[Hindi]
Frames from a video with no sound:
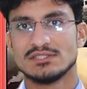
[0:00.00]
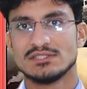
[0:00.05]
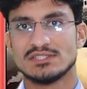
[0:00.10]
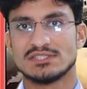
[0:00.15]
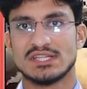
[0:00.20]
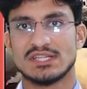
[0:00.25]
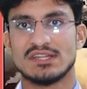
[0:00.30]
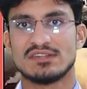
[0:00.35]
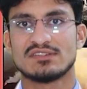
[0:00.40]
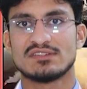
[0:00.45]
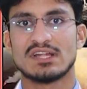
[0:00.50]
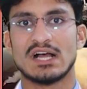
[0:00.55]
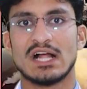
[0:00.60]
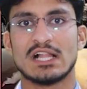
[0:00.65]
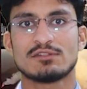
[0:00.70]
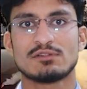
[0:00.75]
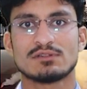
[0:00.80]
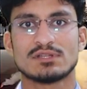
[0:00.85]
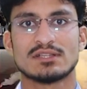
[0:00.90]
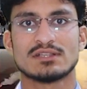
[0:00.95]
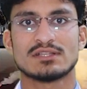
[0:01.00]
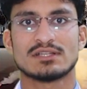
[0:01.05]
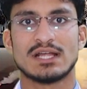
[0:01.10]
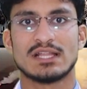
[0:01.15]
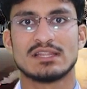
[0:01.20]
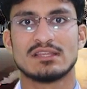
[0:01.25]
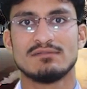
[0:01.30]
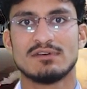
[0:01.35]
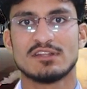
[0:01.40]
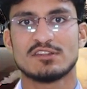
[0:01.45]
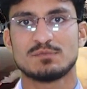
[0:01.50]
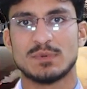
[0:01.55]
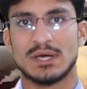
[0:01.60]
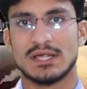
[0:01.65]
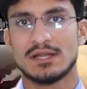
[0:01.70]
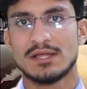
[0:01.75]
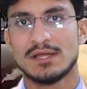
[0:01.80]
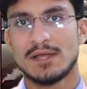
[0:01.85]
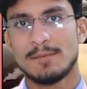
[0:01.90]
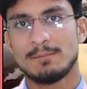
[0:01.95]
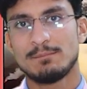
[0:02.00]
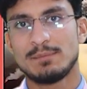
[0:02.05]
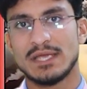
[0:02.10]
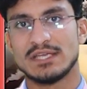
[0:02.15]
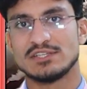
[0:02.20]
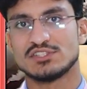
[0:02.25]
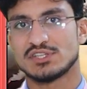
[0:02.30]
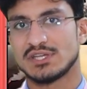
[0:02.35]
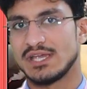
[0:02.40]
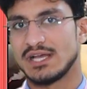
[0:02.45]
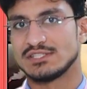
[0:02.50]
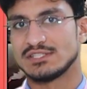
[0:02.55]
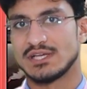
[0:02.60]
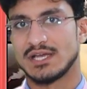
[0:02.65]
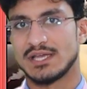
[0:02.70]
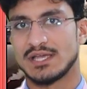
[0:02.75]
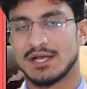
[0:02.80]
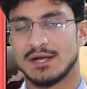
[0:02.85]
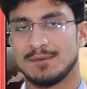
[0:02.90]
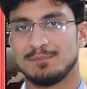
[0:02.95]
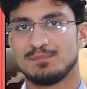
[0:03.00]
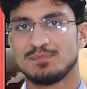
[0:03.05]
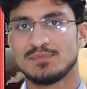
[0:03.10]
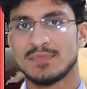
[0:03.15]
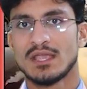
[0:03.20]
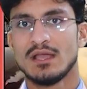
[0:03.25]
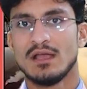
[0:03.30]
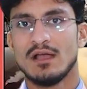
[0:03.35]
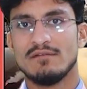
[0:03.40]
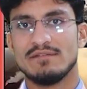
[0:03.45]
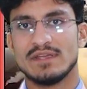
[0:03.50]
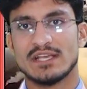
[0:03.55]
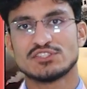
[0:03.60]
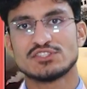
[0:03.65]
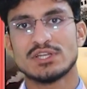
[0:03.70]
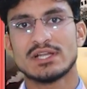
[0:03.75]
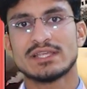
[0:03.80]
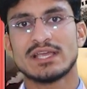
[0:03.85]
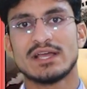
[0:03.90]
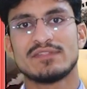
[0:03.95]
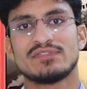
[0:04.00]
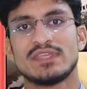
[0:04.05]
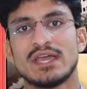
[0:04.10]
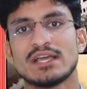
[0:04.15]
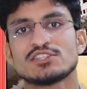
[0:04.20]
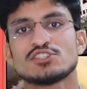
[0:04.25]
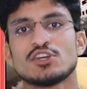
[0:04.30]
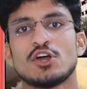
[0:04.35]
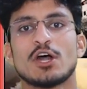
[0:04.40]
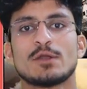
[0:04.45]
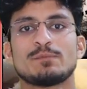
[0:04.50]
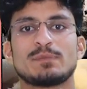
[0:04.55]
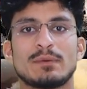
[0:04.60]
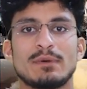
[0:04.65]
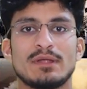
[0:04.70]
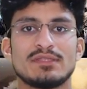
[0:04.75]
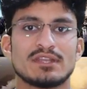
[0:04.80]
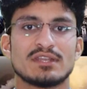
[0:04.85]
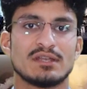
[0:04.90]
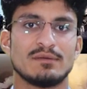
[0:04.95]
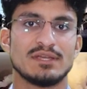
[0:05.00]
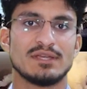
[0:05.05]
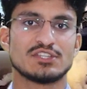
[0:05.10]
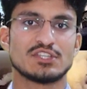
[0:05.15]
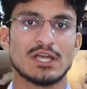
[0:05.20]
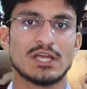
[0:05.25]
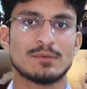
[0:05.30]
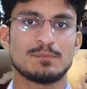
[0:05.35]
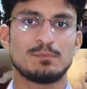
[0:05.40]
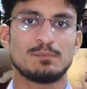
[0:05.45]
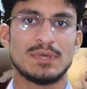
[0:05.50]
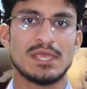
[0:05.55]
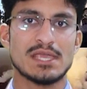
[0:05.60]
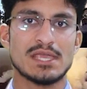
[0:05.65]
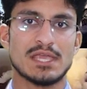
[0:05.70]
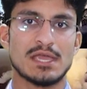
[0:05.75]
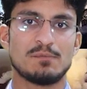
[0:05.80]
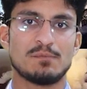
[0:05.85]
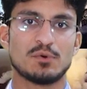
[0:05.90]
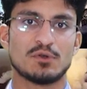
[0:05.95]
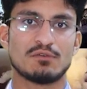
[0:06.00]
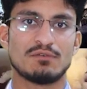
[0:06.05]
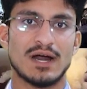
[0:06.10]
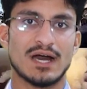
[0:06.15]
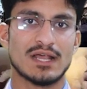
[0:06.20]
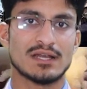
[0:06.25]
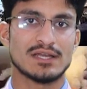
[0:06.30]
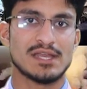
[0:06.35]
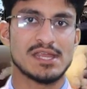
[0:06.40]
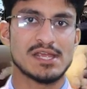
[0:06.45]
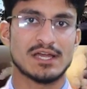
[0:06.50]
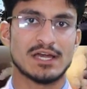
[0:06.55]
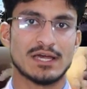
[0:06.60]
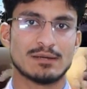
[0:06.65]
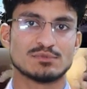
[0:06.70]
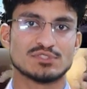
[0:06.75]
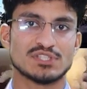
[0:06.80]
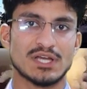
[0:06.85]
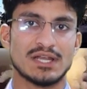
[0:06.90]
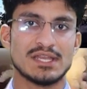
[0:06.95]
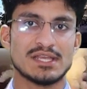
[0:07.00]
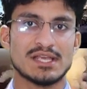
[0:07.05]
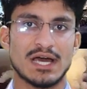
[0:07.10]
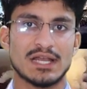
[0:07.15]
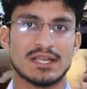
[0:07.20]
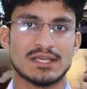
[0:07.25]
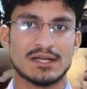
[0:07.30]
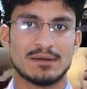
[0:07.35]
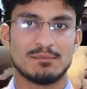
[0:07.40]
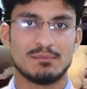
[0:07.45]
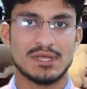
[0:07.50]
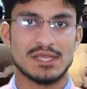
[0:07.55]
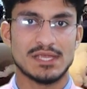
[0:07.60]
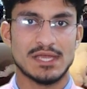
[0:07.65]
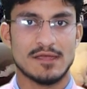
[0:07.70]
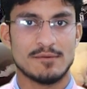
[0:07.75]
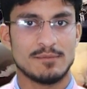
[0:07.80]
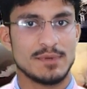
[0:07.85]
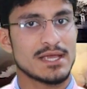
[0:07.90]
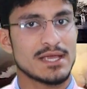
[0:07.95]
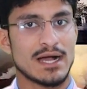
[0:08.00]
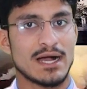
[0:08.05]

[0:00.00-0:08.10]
जिसे इस साल स्वतंत्रता दिवस पर पेश किया जाएगा बीएसएनएल के अध्यक्ष और प्रबंध निवेशक पी के पुरवार ने एक कर्मचारी कार्यक्रम में यह भी